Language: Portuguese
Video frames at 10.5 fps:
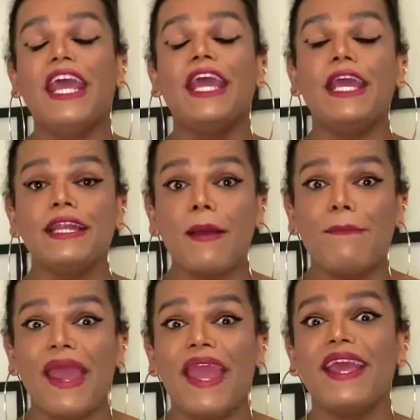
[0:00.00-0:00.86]
E
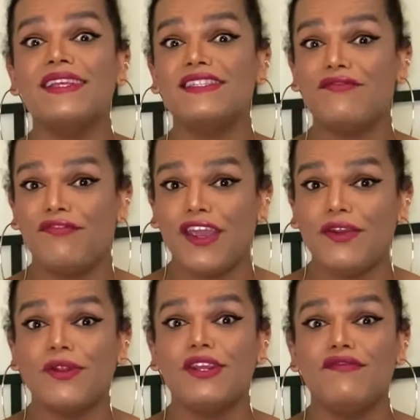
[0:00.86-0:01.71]
também esse
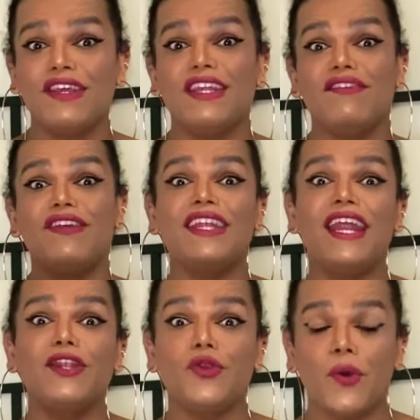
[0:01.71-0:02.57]
vídeo eu tive que dividir
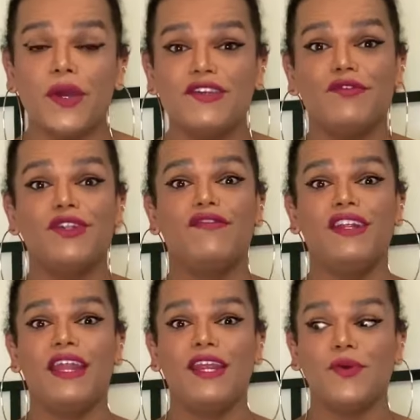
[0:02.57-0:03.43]
em dois, eu vou
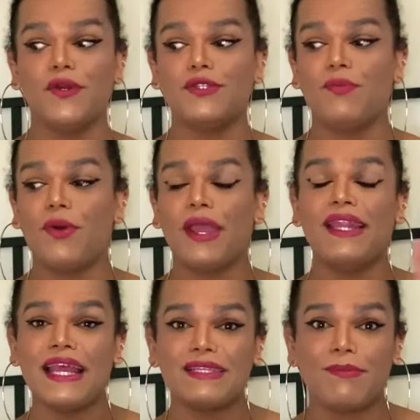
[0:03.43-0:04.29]
dividir em dois, porque
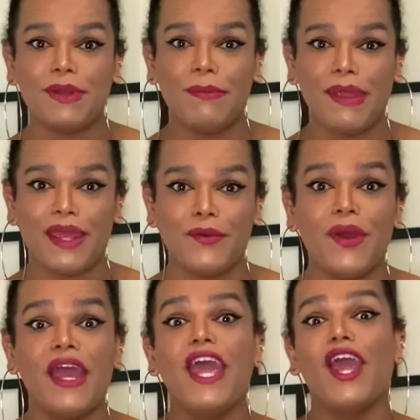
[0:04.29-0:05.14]
nessa primeiro
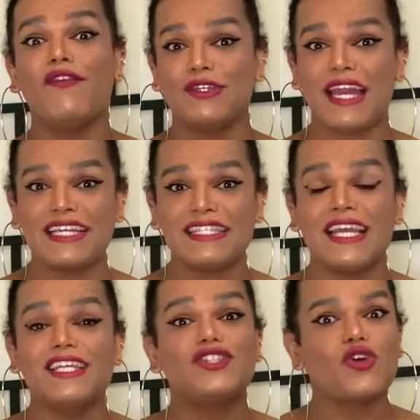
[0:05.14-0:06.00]
eu vou
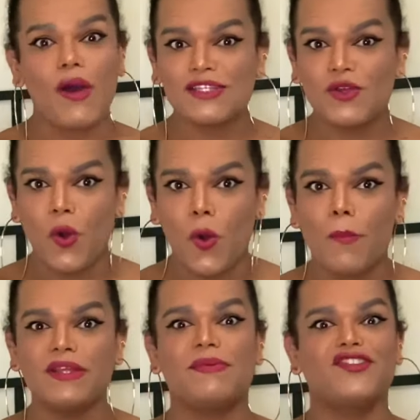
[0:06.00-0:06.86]
trazer só as
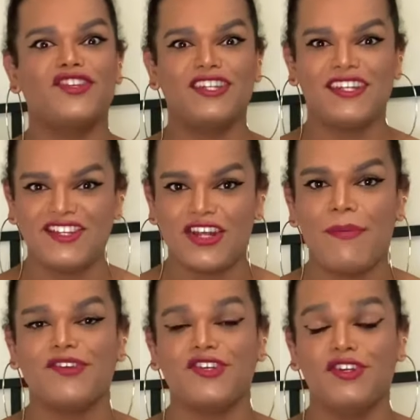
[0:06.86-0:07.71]
roupas pra gente testar,
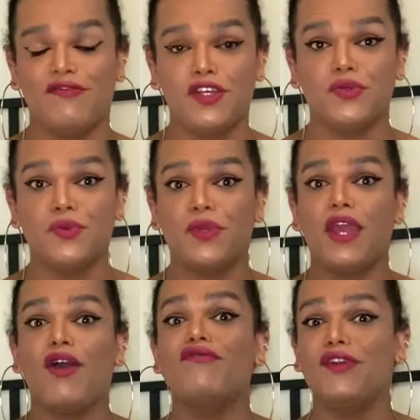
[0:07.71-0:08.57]
pra gente ver junto, que
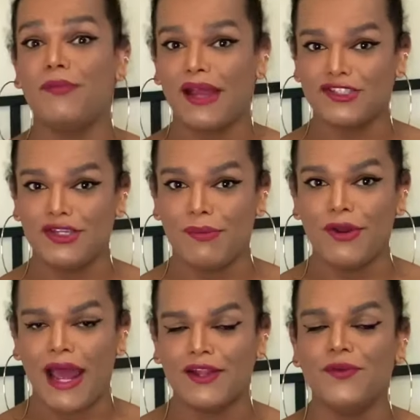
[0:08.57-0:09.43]
é um vídeo mais
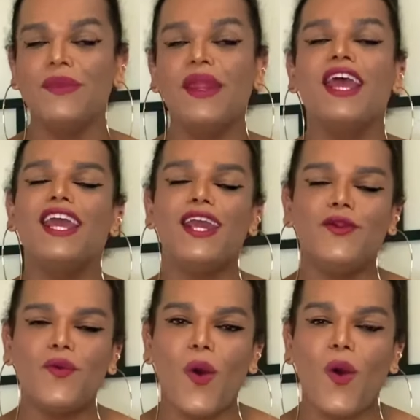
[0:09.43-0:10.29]
demorado. E
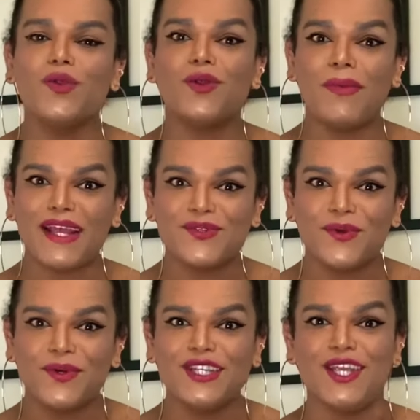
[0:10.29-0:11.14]
no outro, mais
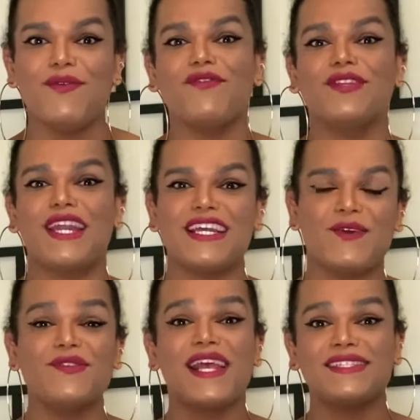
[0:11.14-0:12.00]
curtinho, eu vou trazer
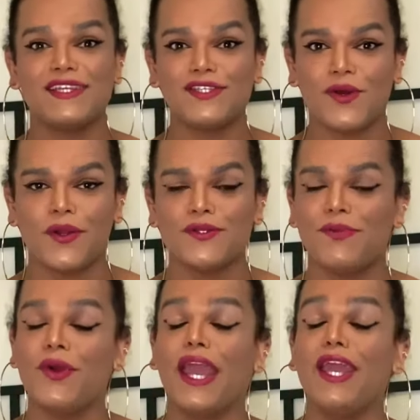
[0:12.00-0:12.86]
os acessórios,
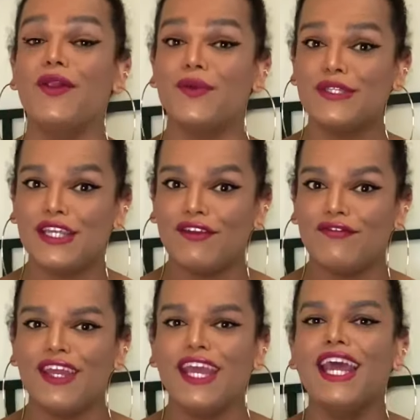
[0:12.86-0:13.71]
porque
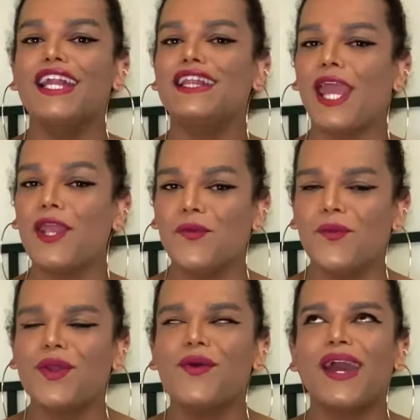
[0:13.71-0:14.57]
inclusive tem
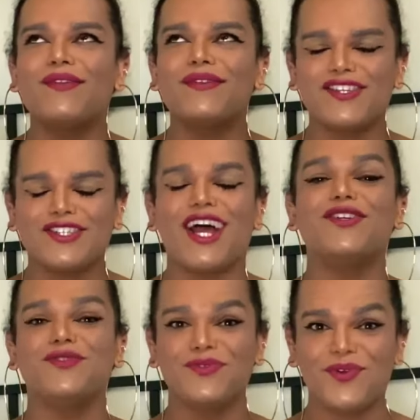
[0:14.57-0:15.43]
um que eu quero testar
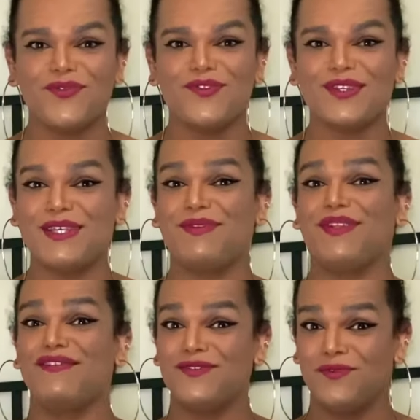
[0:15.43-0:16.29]
junto com vocês, porque
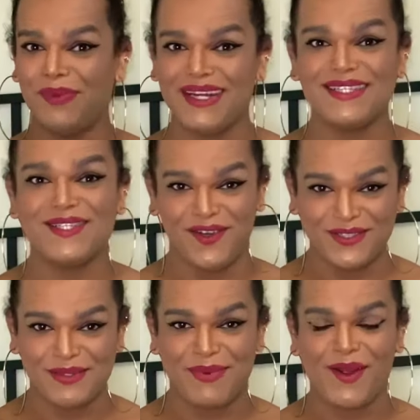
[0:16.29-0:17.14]
eu tava super
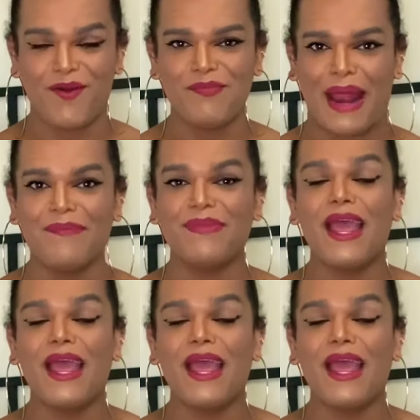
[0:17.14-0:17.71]
ansiosa pra comprar.